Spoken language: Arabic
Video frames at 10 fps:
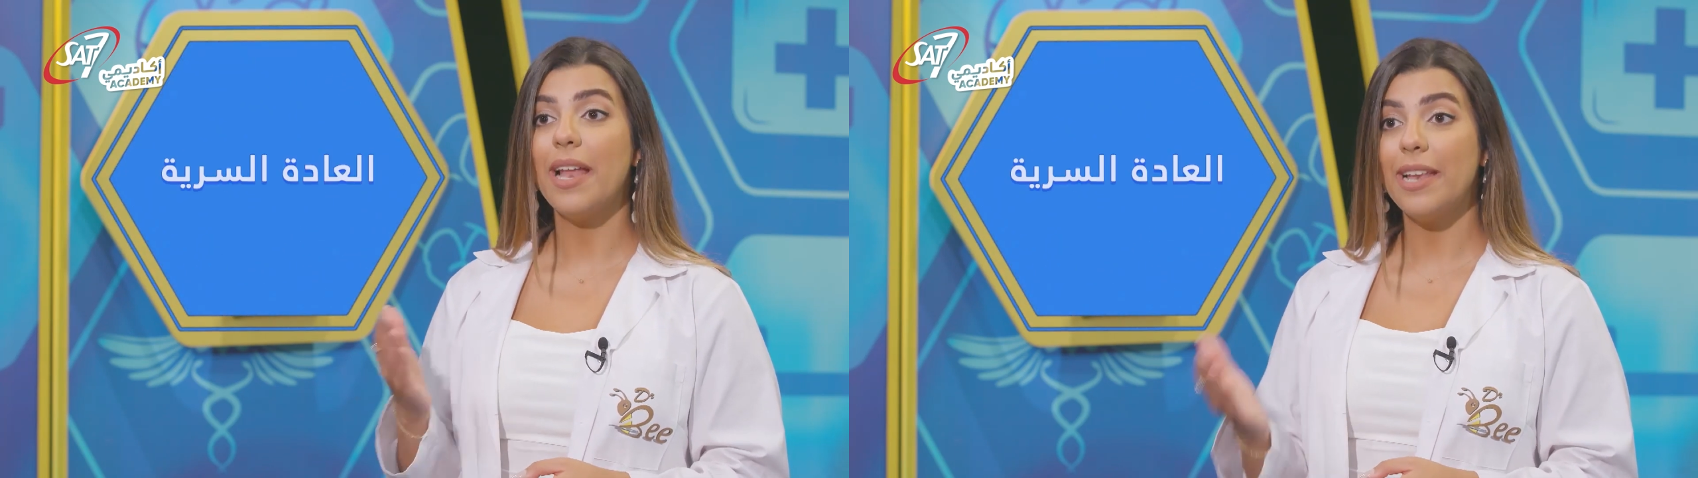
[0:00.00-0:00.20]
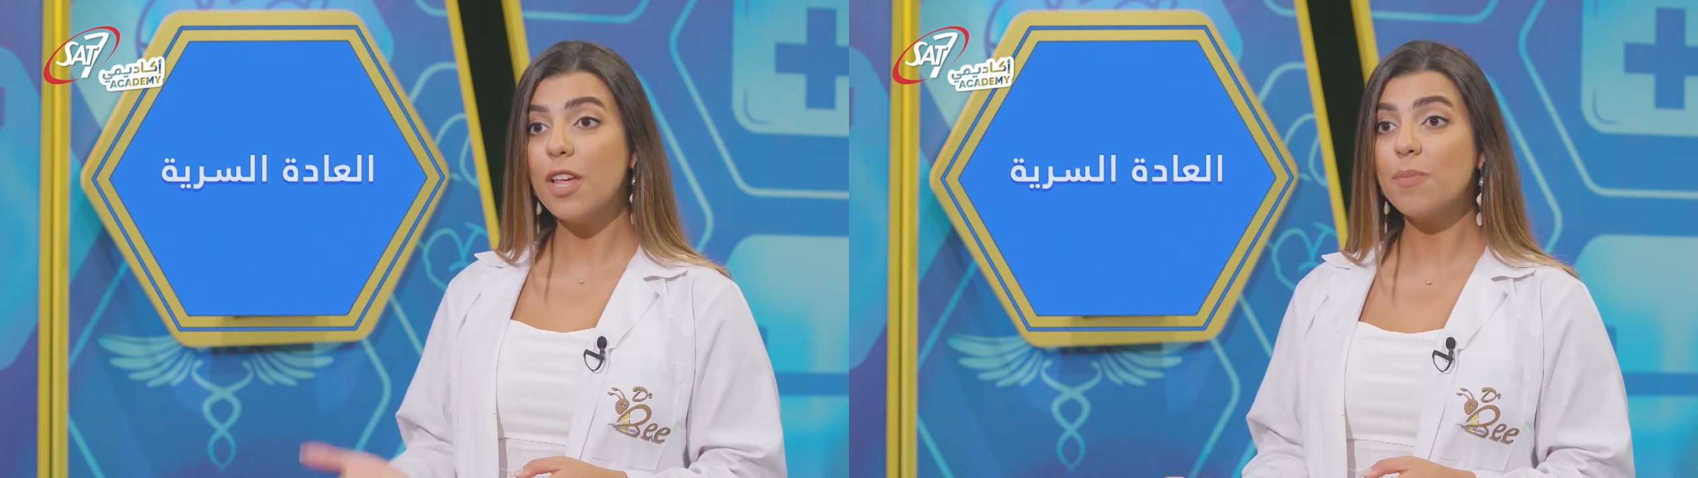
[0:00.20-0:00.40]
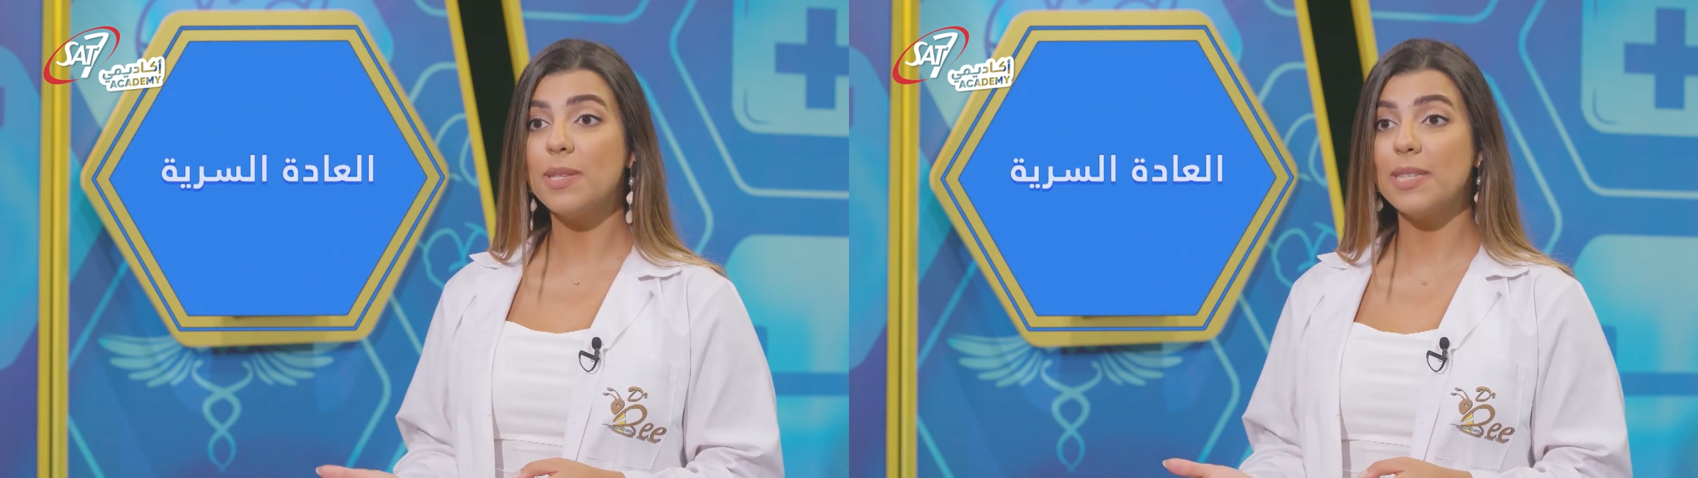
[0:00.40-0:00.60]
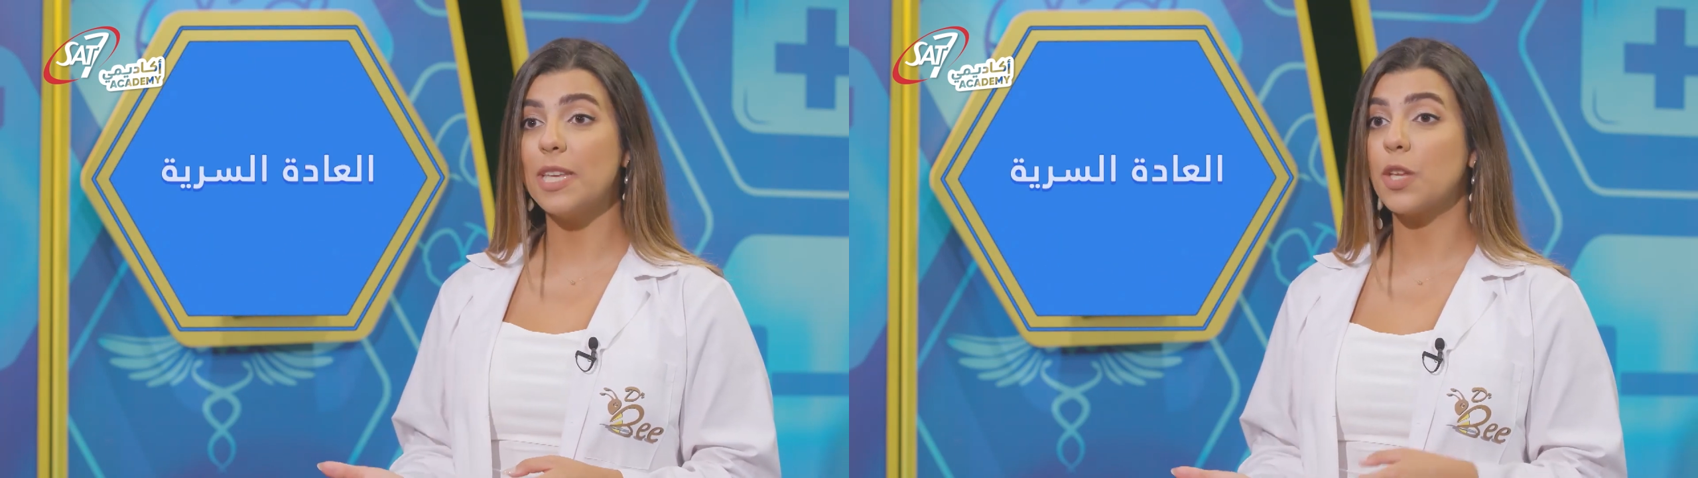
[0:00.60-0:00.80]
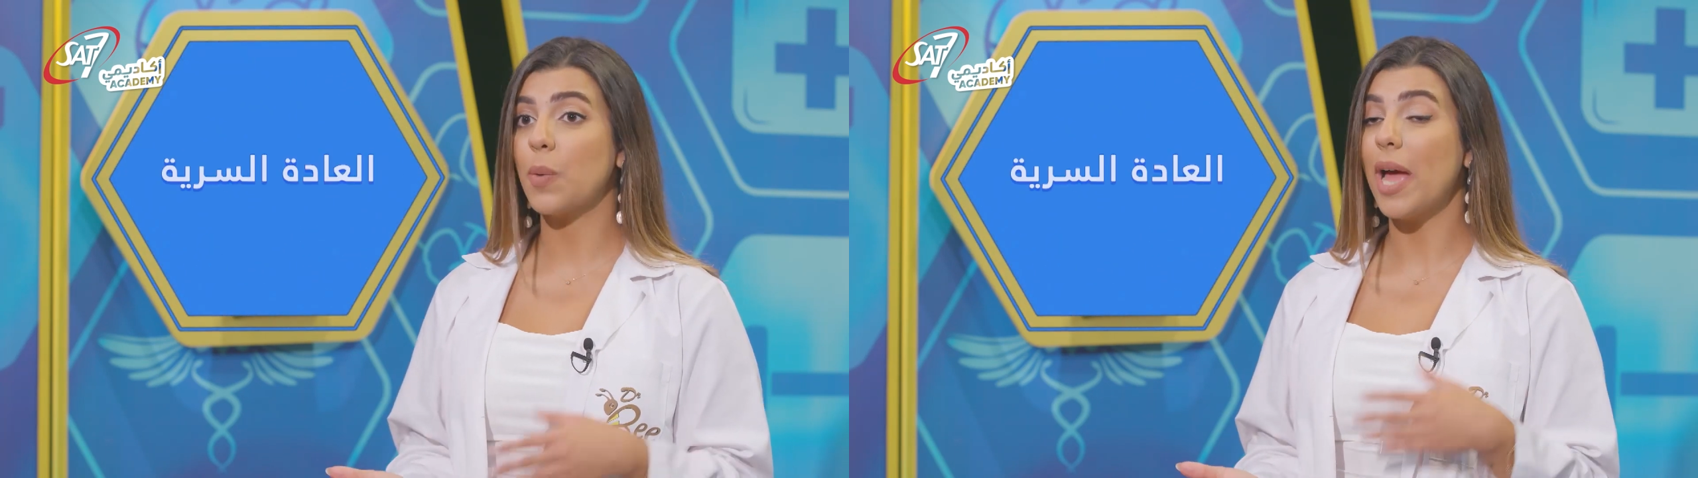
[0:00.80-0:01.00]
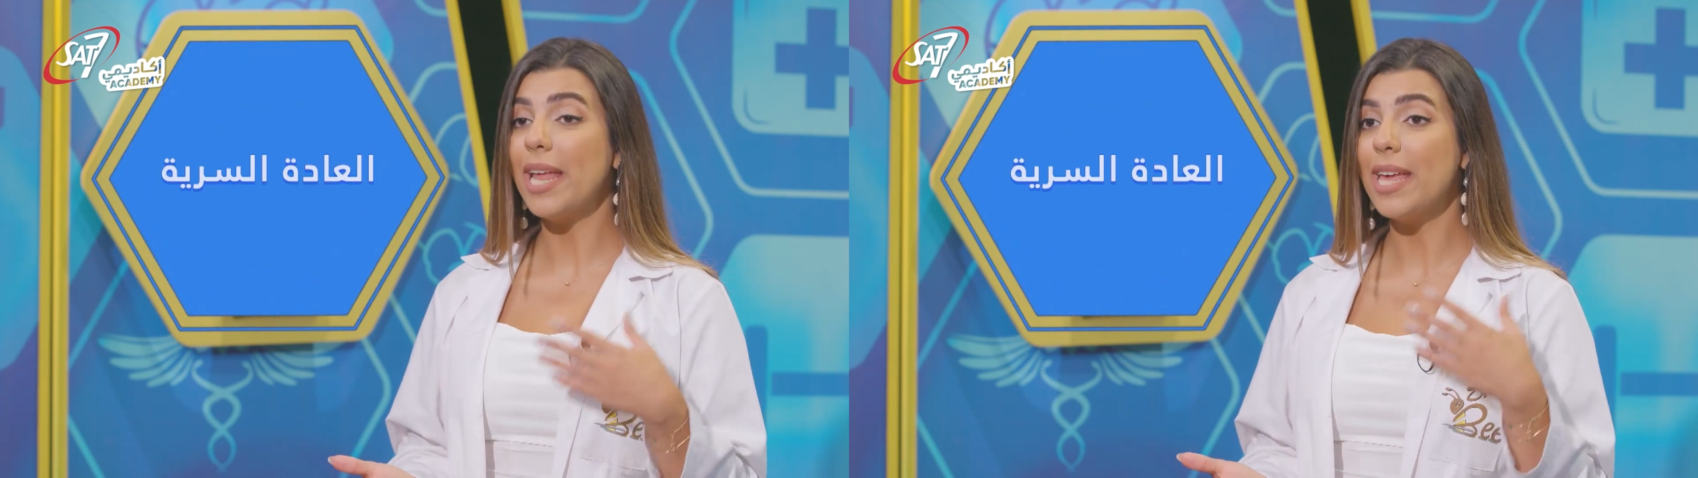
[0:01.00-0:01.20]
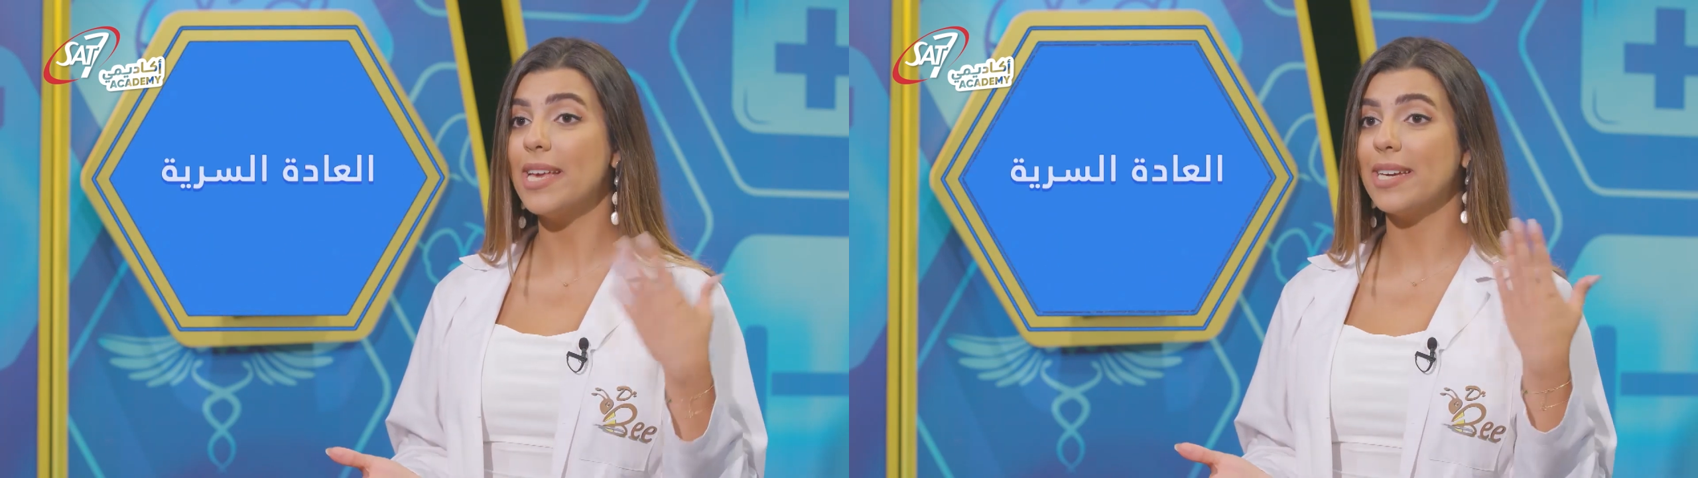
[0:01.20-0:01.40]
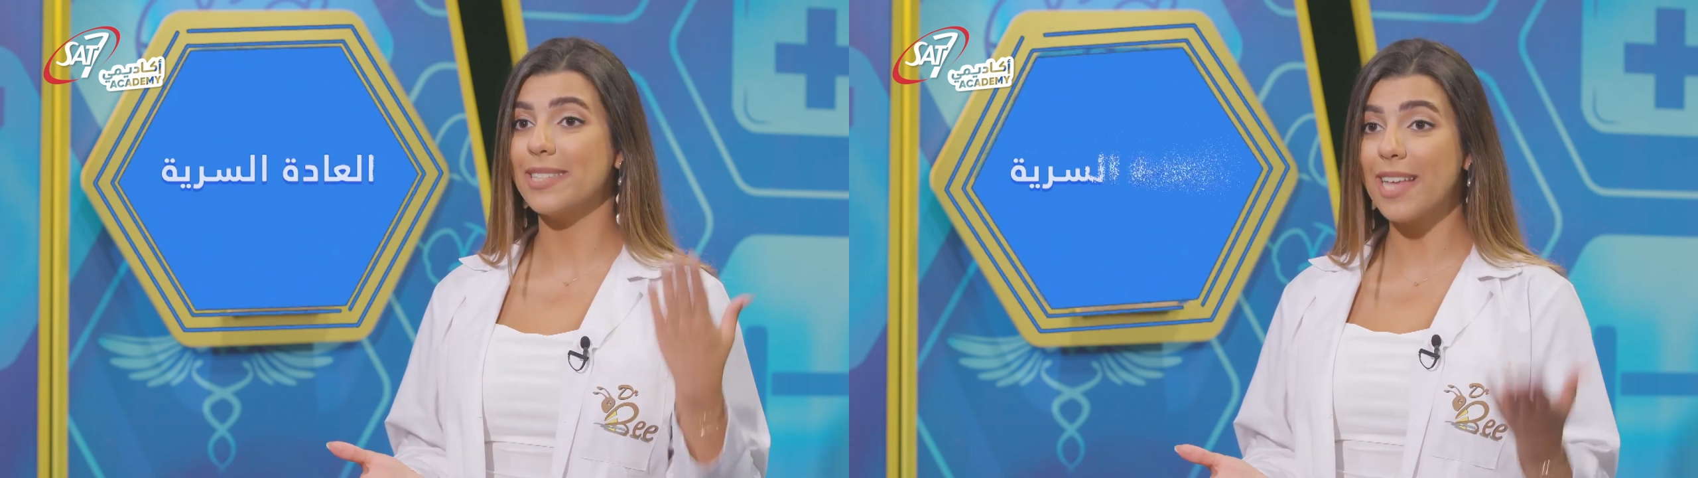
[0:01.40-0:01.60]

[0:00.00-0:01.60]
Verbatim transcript: ليش بتصير وهل هي